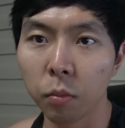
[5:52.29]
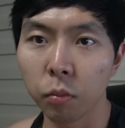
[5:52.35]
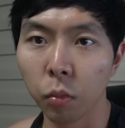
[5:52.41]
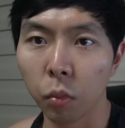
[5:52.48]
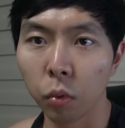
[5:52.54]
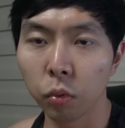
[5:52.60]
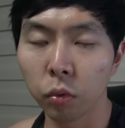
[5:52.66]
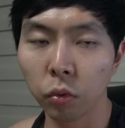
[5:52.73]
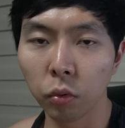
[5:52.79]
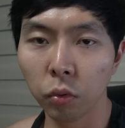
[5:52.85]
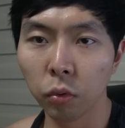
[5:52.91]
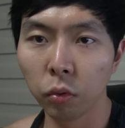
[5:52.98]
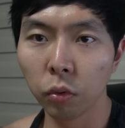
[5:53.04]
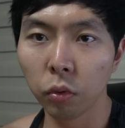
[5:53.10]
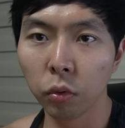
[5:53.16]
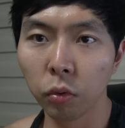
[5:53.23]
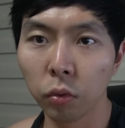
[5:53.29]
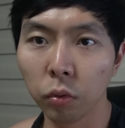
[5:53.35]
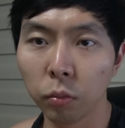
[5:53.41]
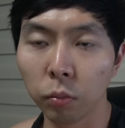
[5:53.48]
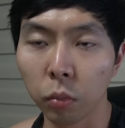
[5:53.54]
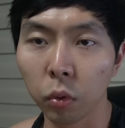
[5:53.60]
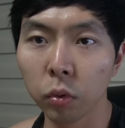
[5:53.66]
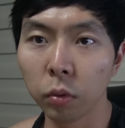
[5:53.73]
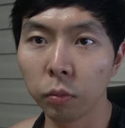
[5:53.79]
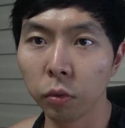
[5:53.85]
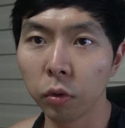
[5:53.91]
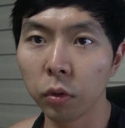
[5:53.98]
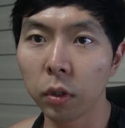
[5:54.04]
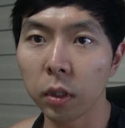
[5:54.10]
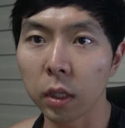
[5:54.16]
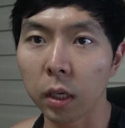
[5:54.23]
모든 모든
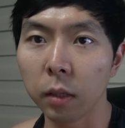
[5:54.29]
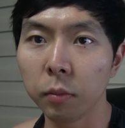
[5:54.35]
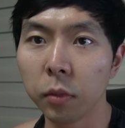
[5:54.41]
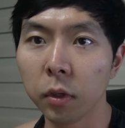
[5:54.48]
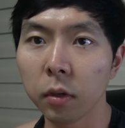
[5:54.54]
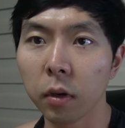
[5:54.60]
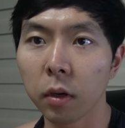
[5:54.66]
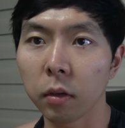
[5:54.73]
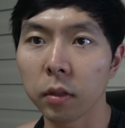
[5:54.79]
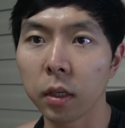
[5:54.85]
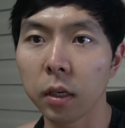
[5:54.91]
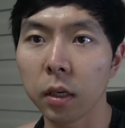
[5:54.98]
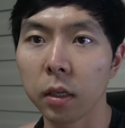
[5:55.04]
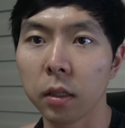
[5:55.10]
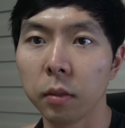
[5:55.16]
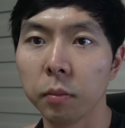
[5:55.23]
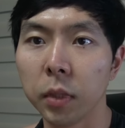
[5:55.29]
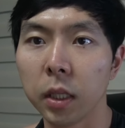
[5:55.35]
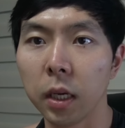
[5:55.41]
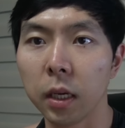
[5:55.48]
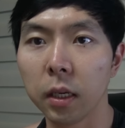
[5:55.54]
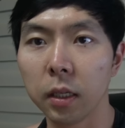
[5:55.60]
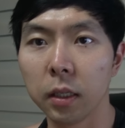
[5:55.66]
분들이 다 힘들 거라고 생각이 듭니다.